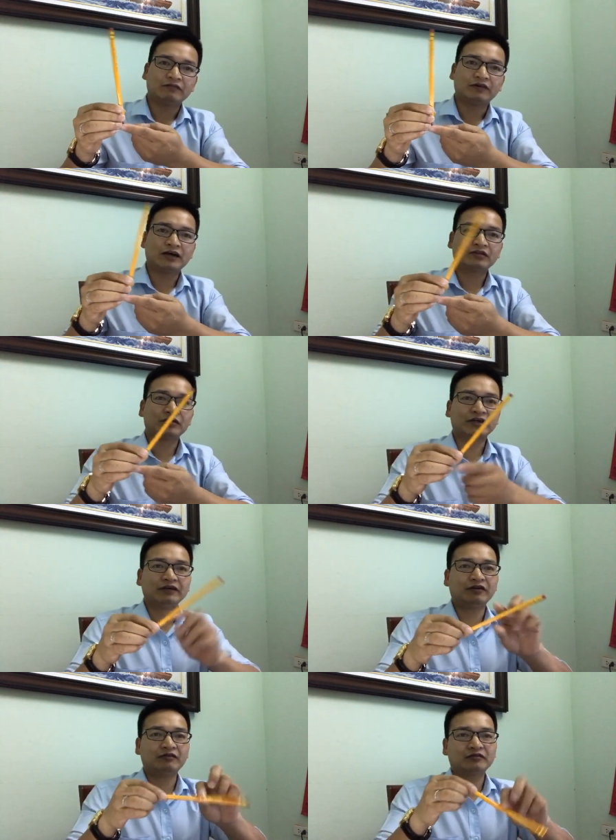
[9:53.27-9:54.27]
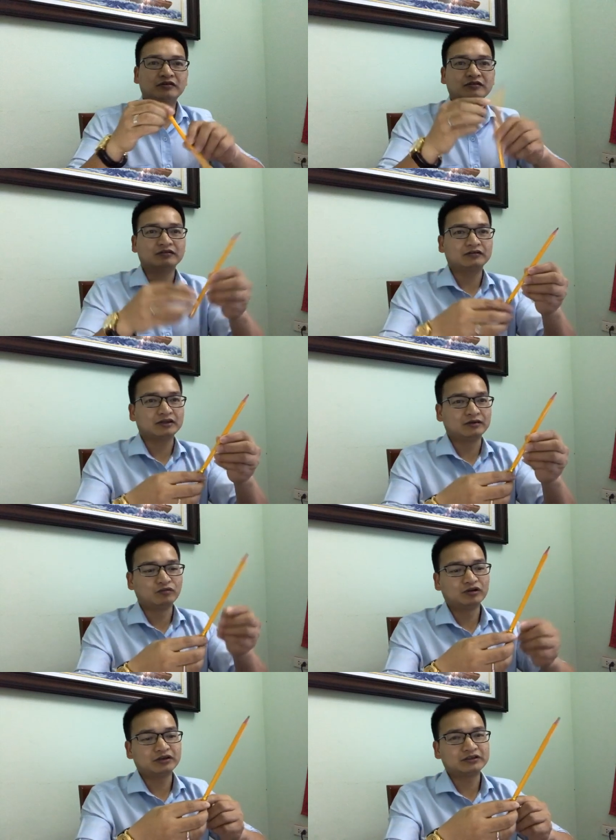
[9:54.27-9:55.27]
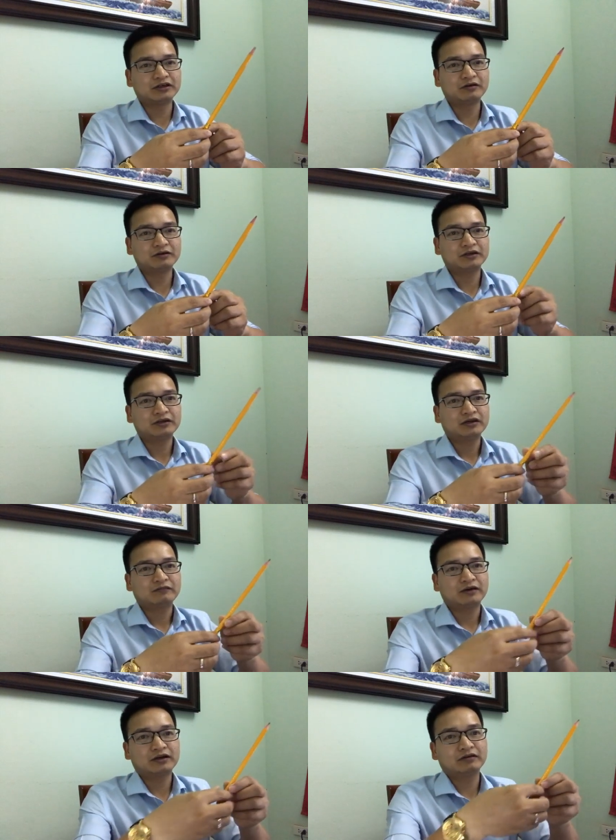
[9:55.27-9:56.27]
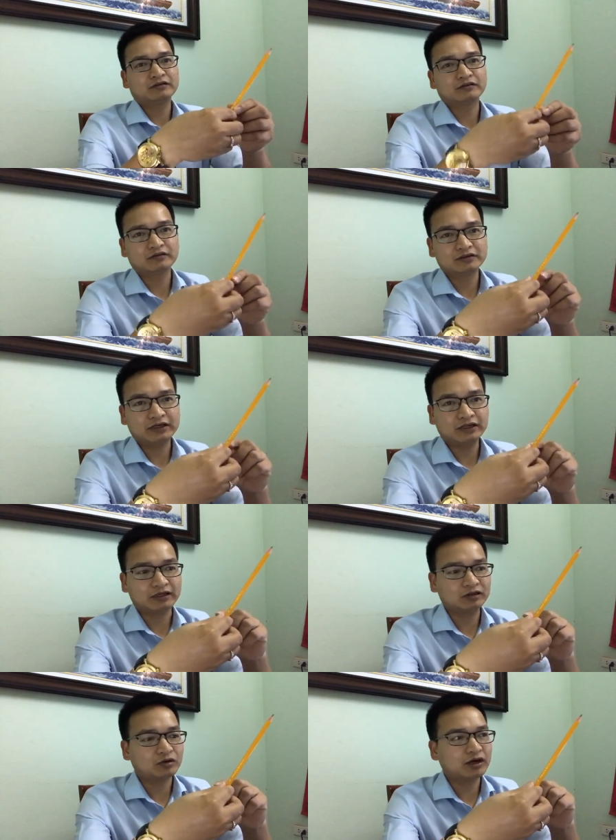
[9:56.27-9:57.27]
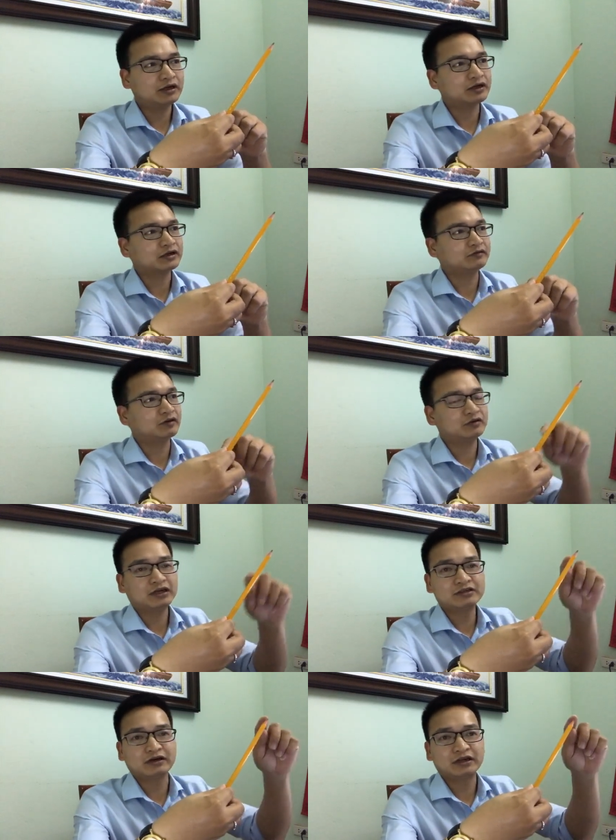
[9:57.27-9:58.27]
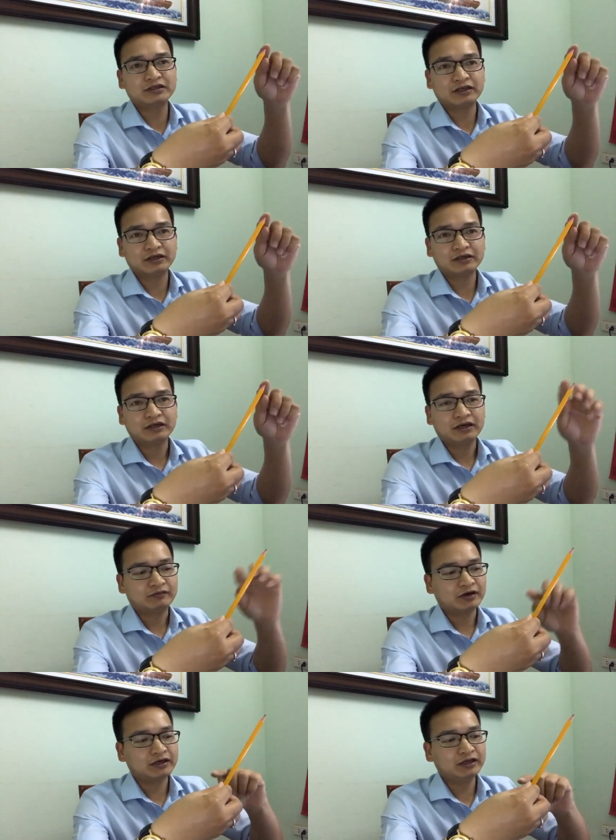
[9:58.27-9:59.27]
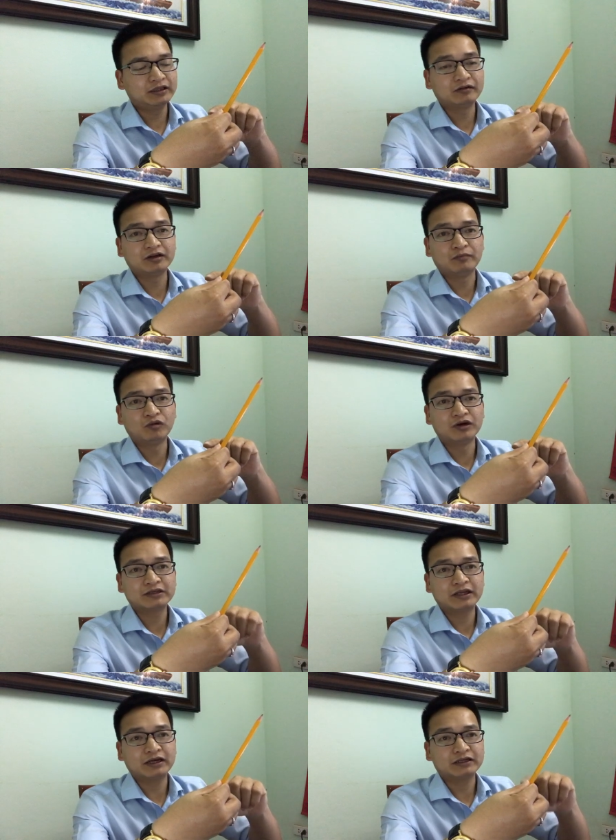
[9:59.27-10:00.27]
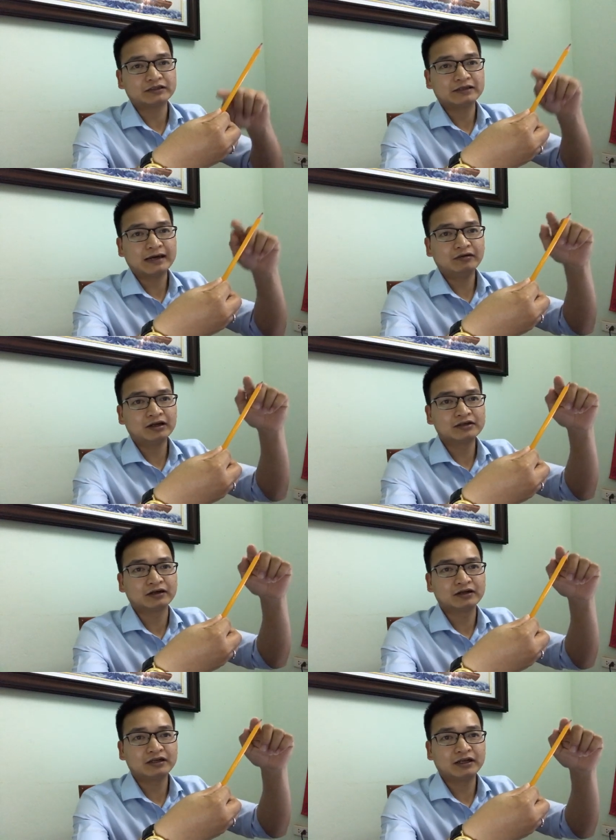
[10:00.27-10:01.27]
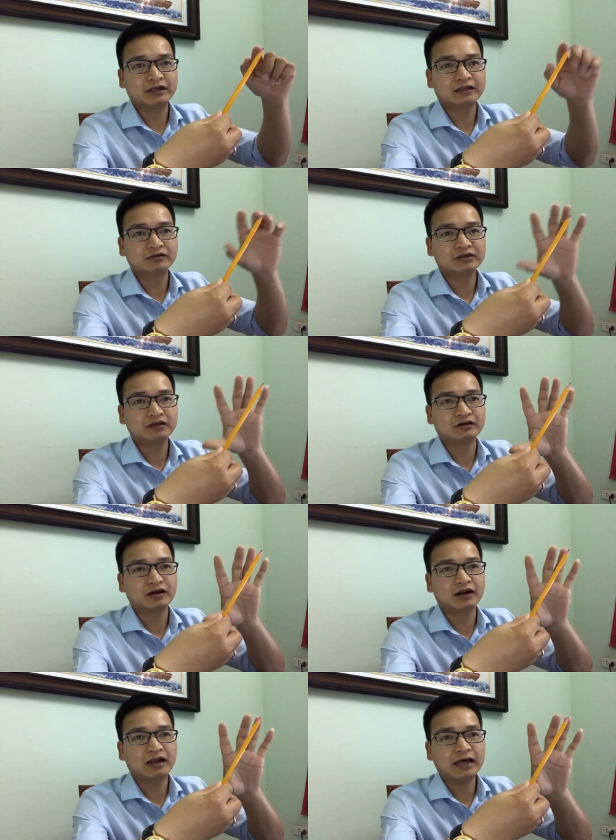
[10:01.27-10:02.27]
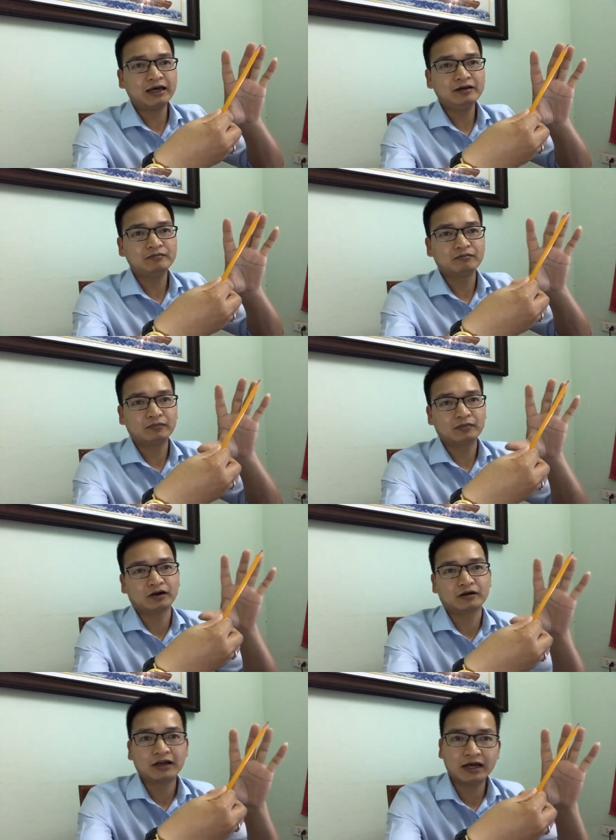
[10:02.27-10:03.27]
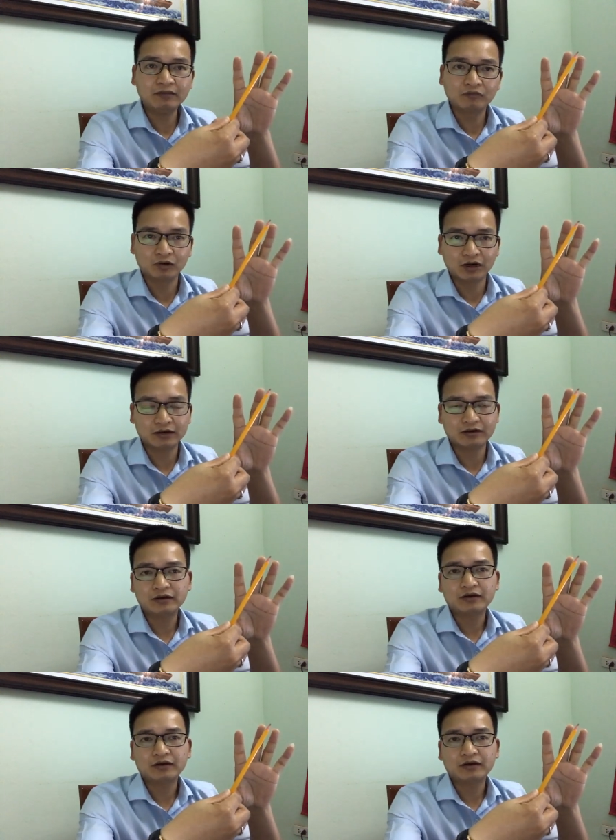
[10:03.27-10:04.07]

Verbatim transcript: và tôi kỳ vọng nó điểm mua nó ở dưới gốc này và nó tôi tôi sẽ tính toán là kỳ vọng nó tăng trưởng lên trên này và khi tiêu điểm mua ở dưới này giá nó tăng trưởng lên trên này thì tôi sẽ được lãi được lãi một đoạn